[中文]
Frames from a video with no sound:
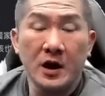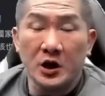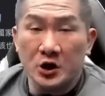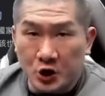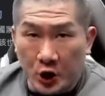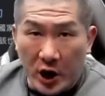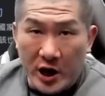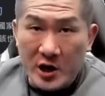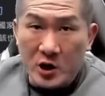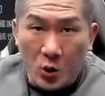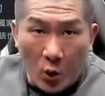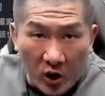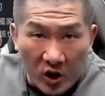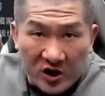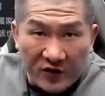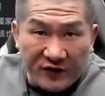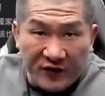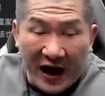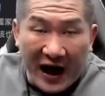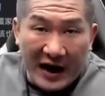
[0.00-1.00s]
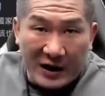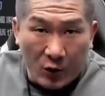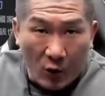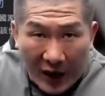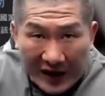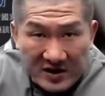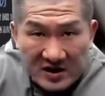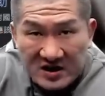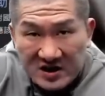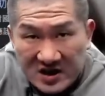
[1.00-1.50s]
全国的法
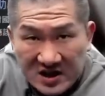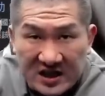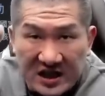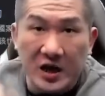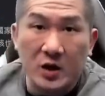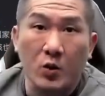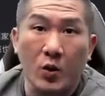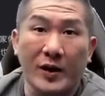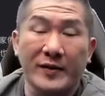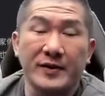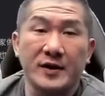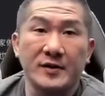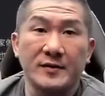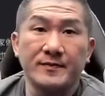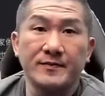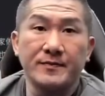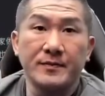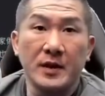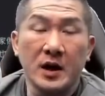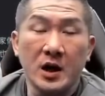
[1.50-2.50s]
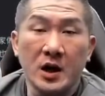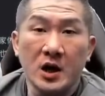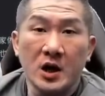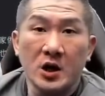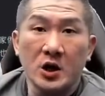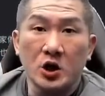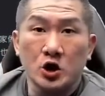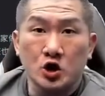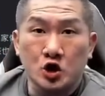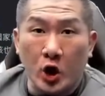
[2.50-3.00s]
官谁管的？
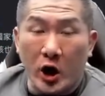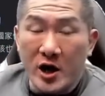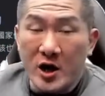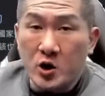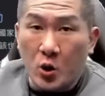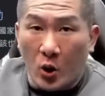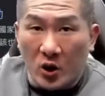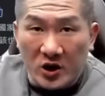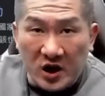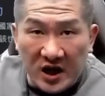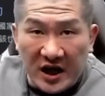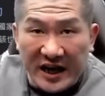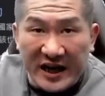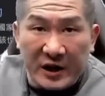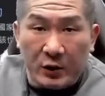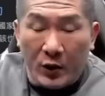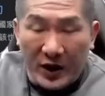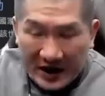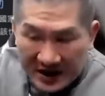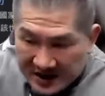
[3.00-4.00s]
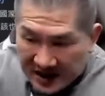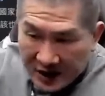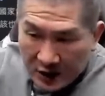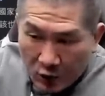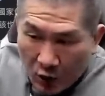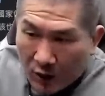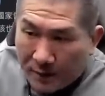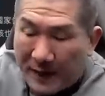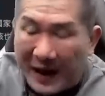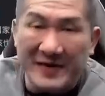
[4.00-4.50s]
全国的立委谁
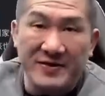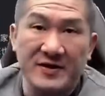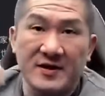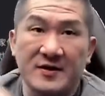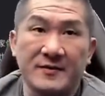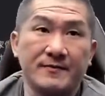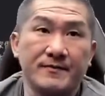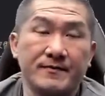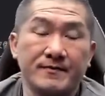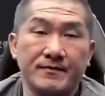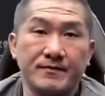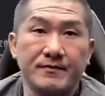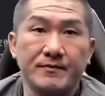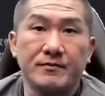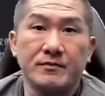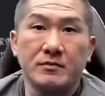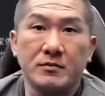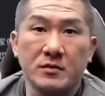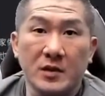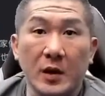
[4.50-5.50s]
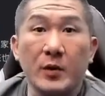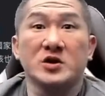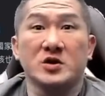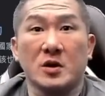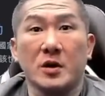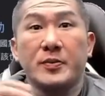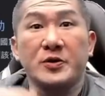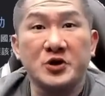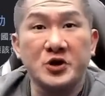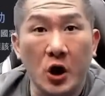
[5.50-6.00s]
过半的？那为什
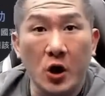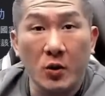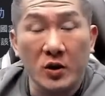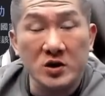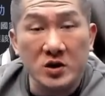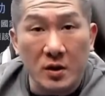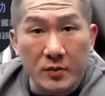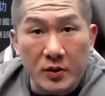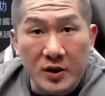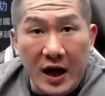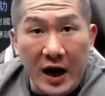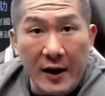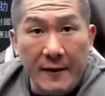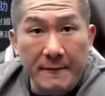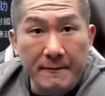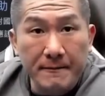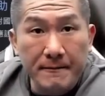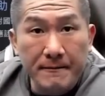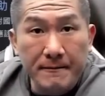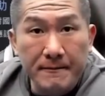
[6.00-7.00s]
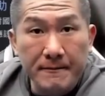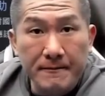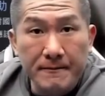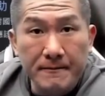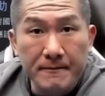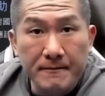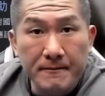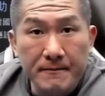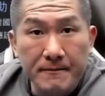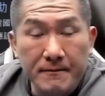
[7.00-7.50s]
么不修？为什么不敢？
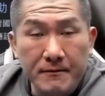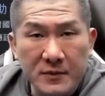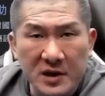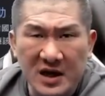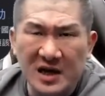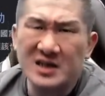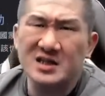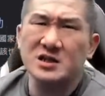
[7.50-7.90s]
你一